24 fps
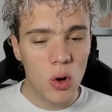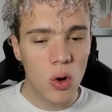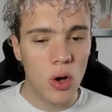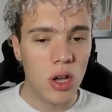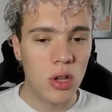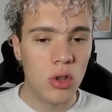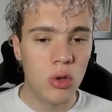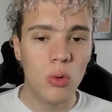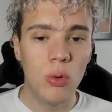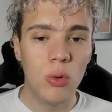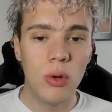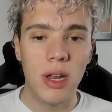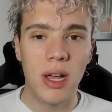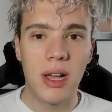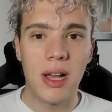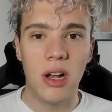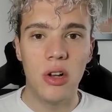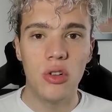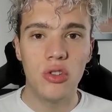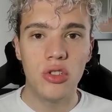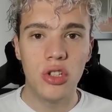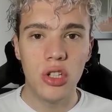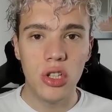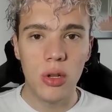estuvo un
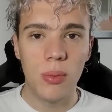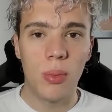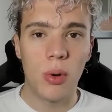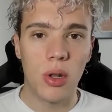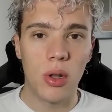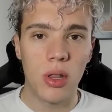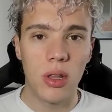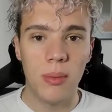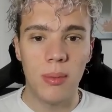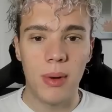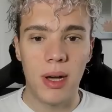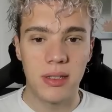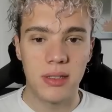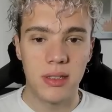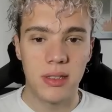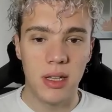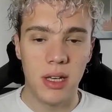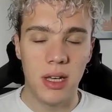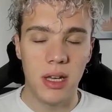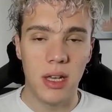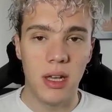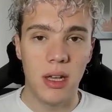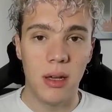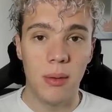escaloncito por demás,
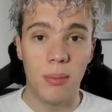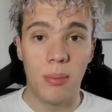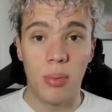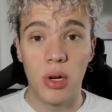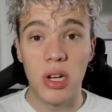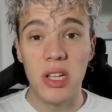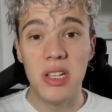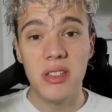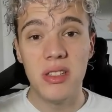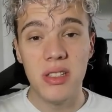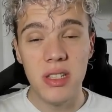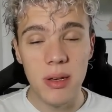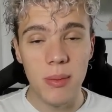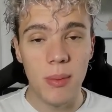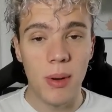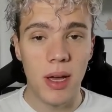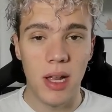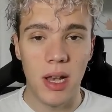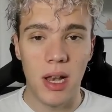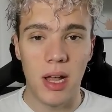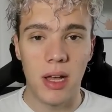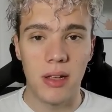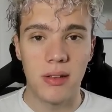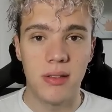eh, por encima
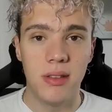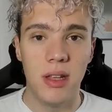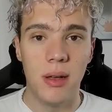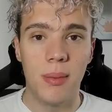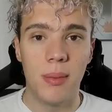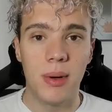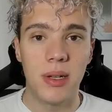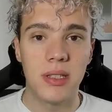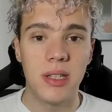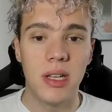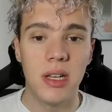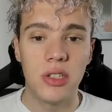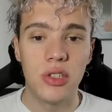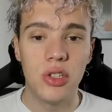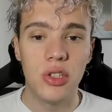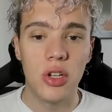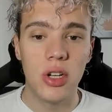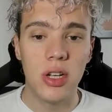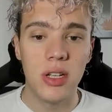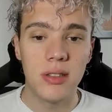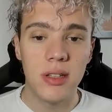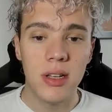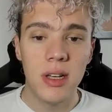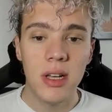de las demás
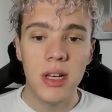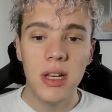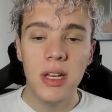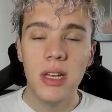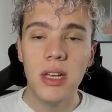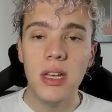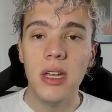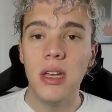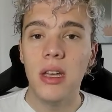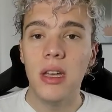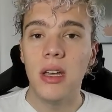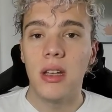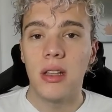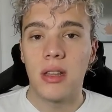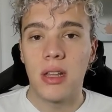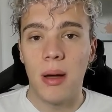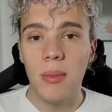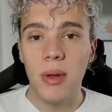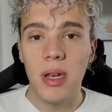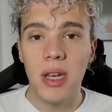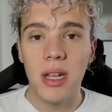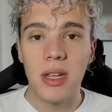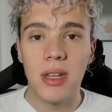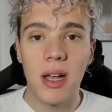selecciones Y
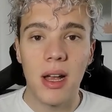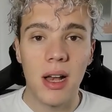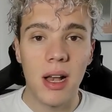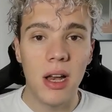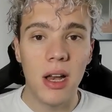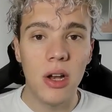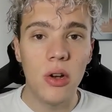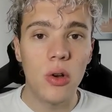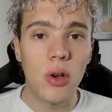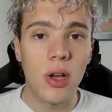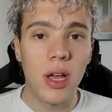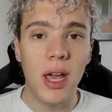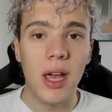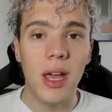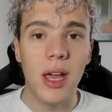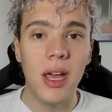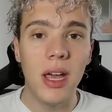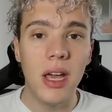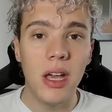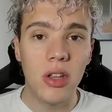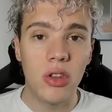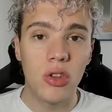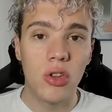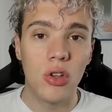también está claro que
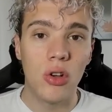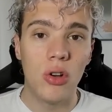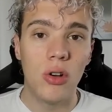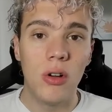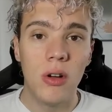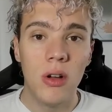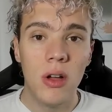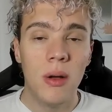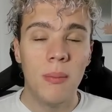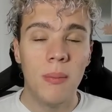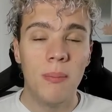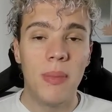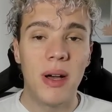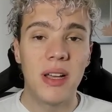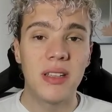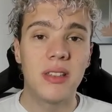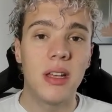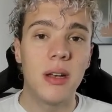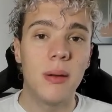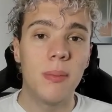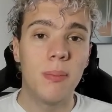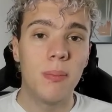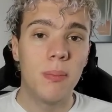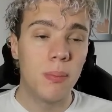esto va a
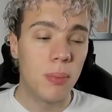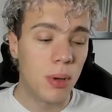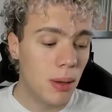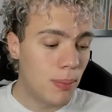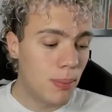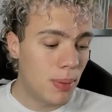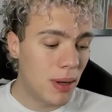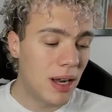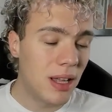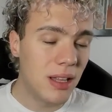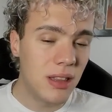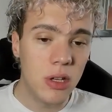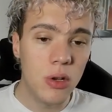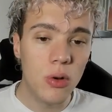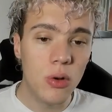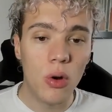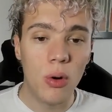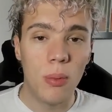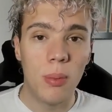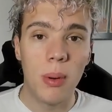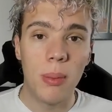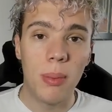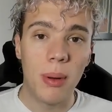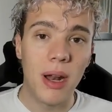ser preparativo
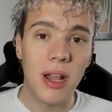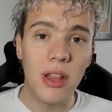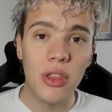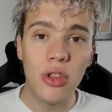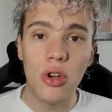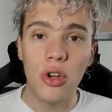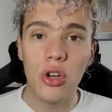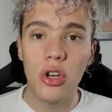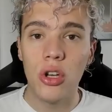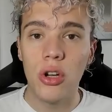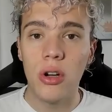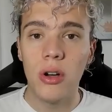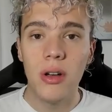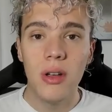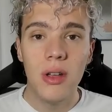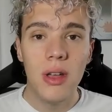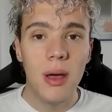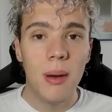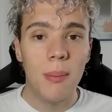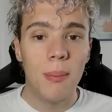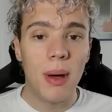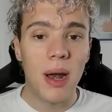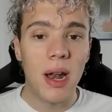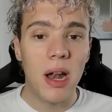o preparatorio
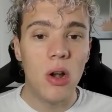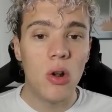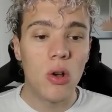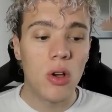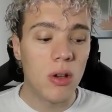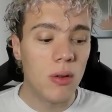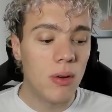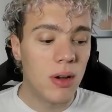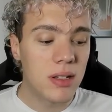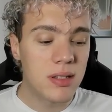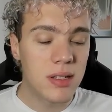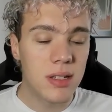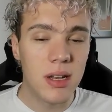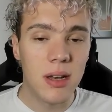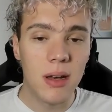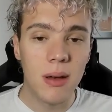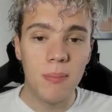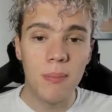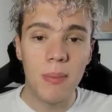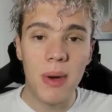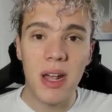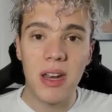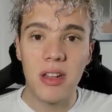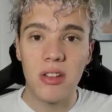para lo que va a ser en
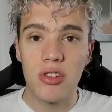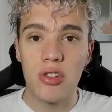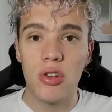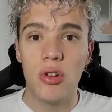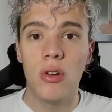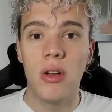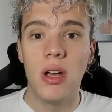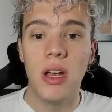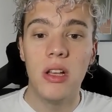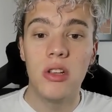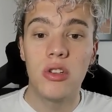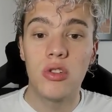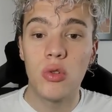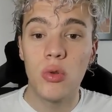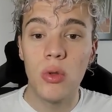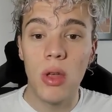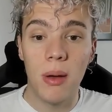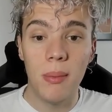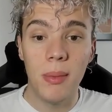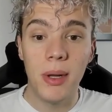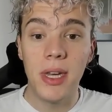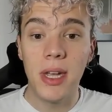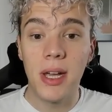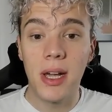marzo el
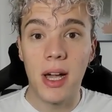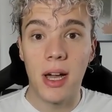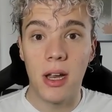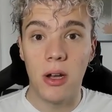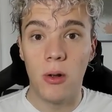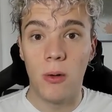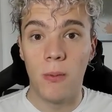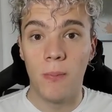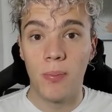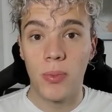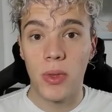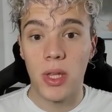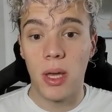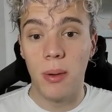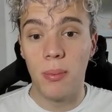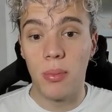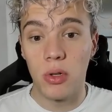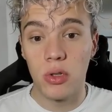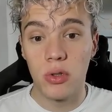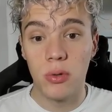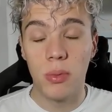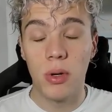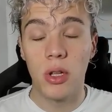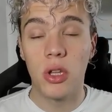sudamericano, que
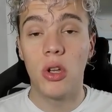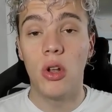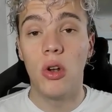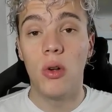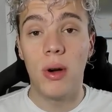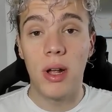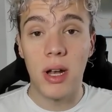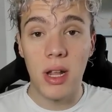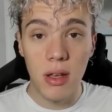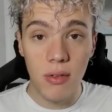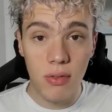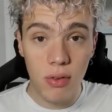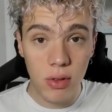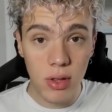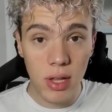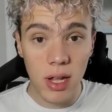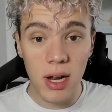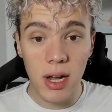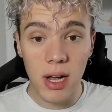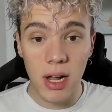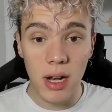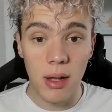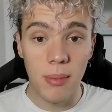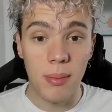por supuesto lo van a disfrutar
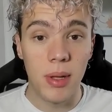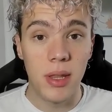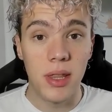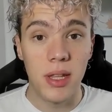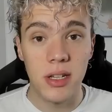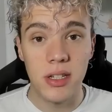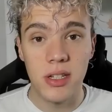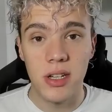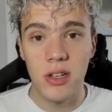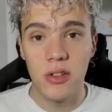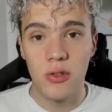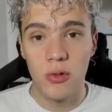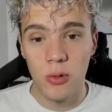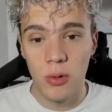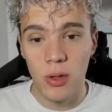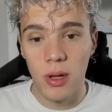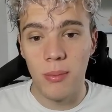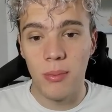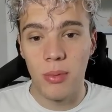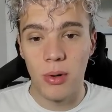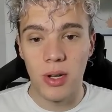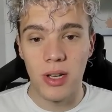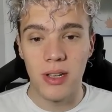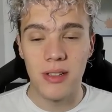acá en la pantalla de
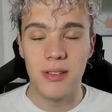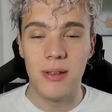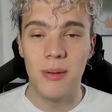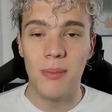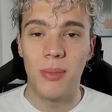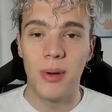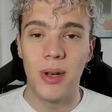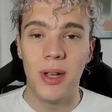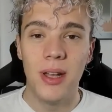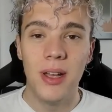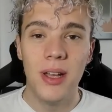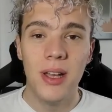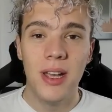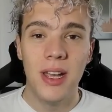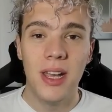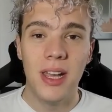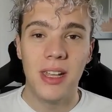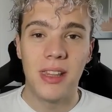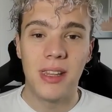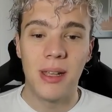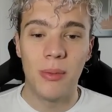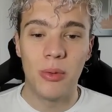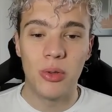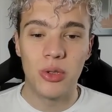Suda, porque siempre
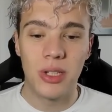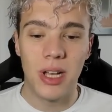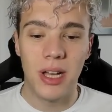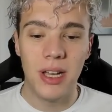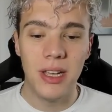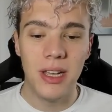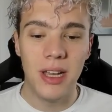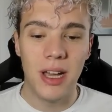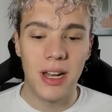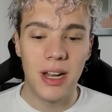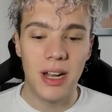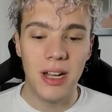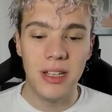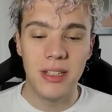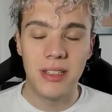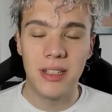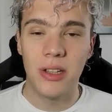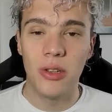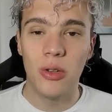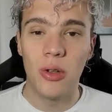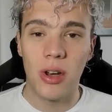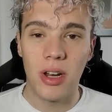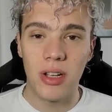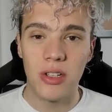estamos ahí
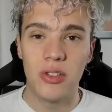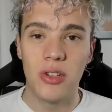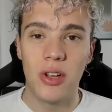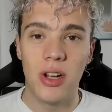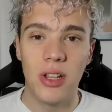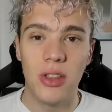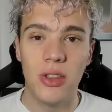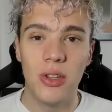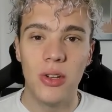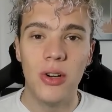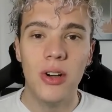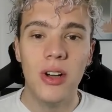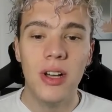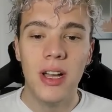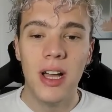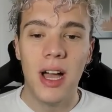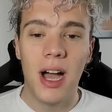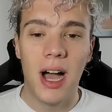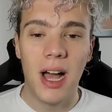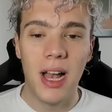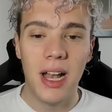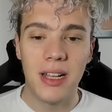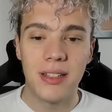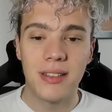analizando y reaccionando
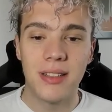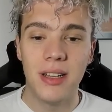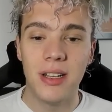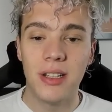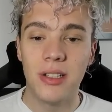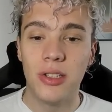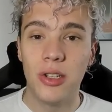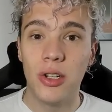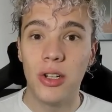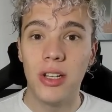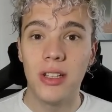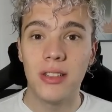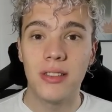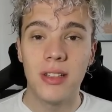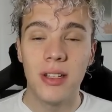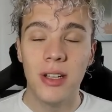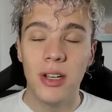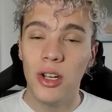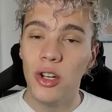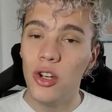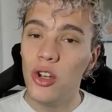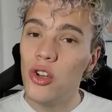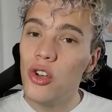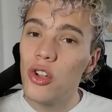a las elecciones.
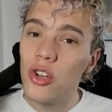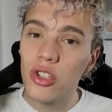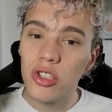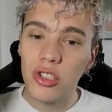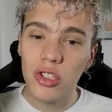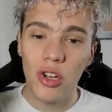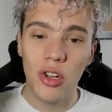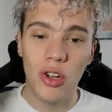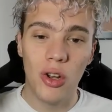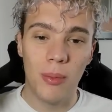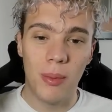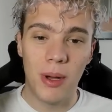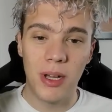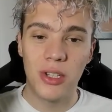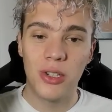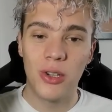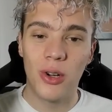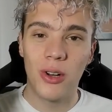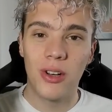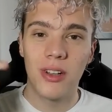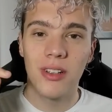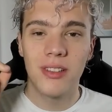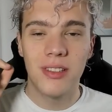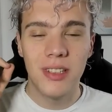no solo
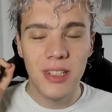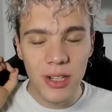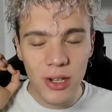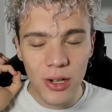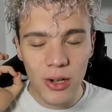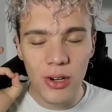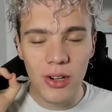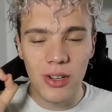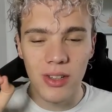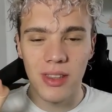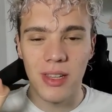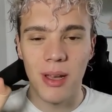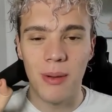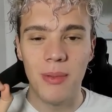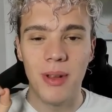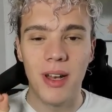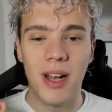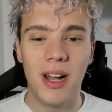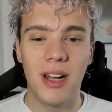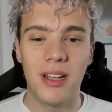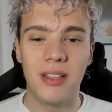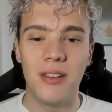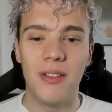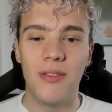mayor, sino también
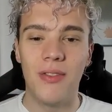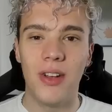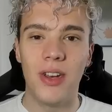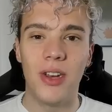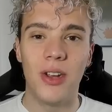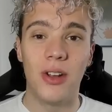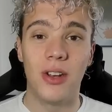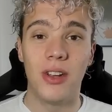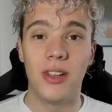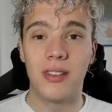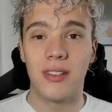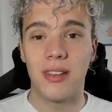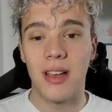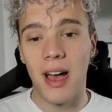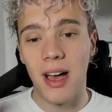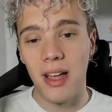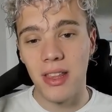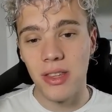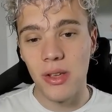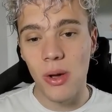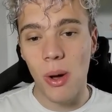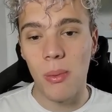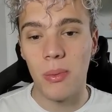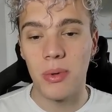a las inferiores.
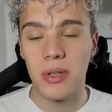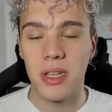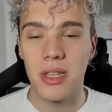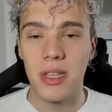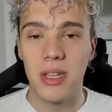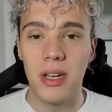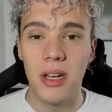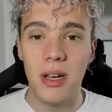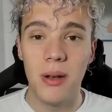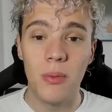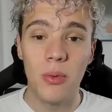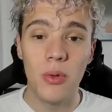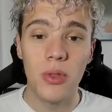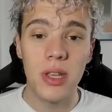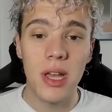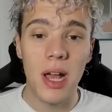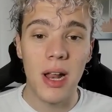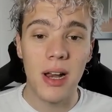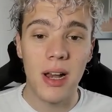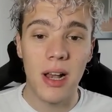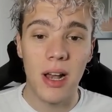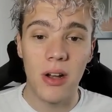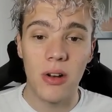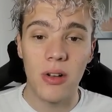Antes vamos a tener el
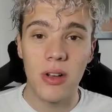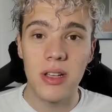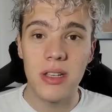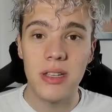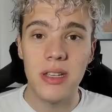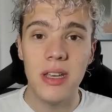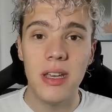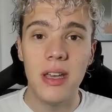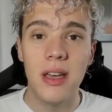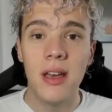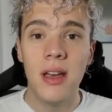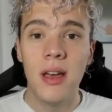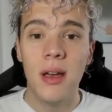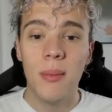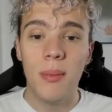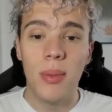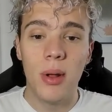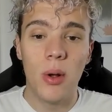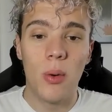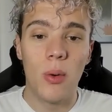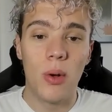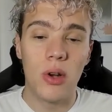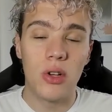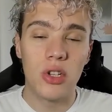mundial, claro que sí,
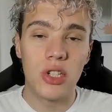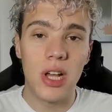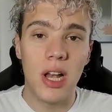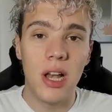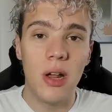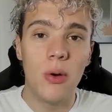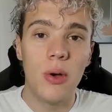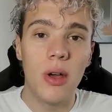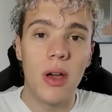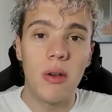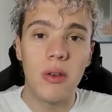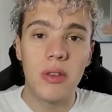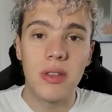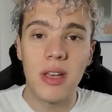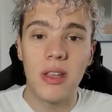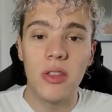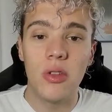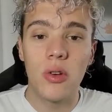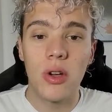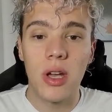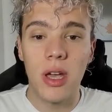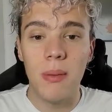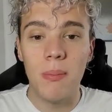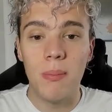pero bueno, ya les voy
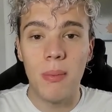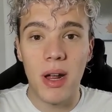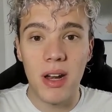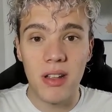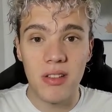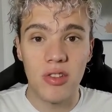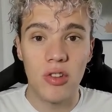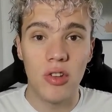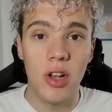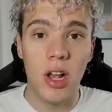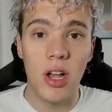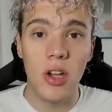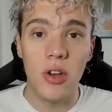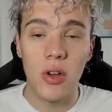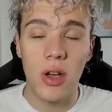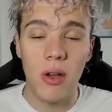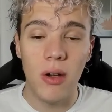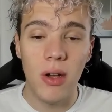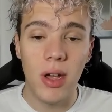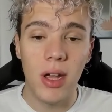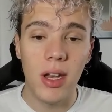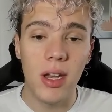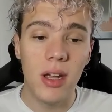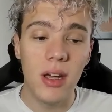avisando que en marzo del año que
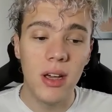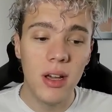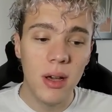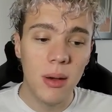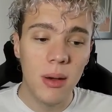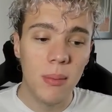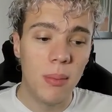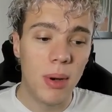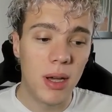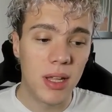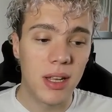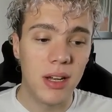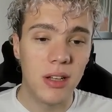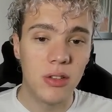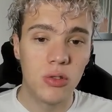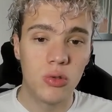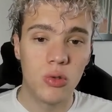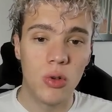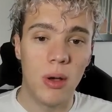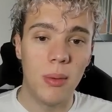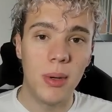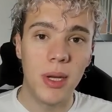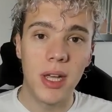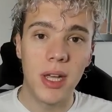viene va a estar el
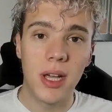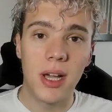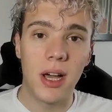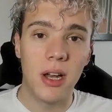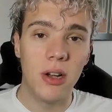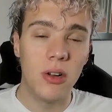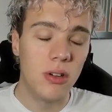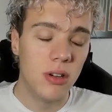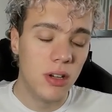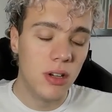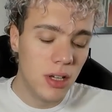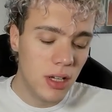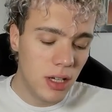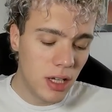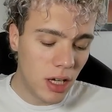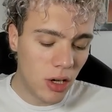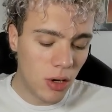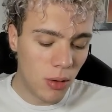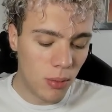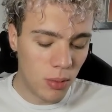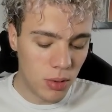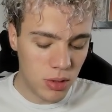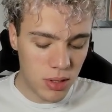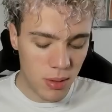sudamericano y
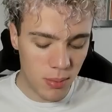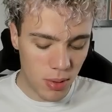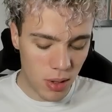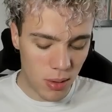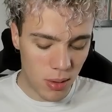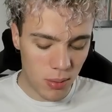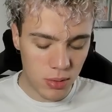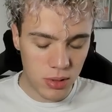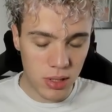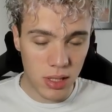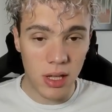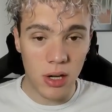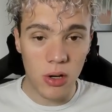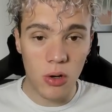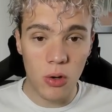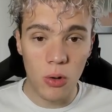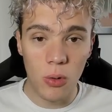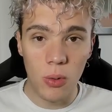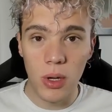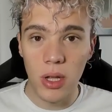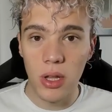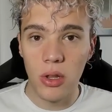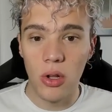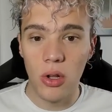como siempre vamos a estar
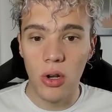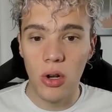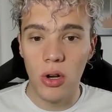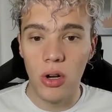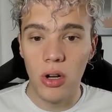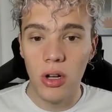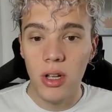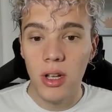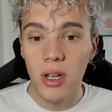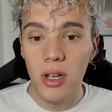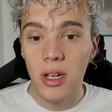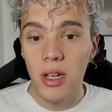cubriéndolo.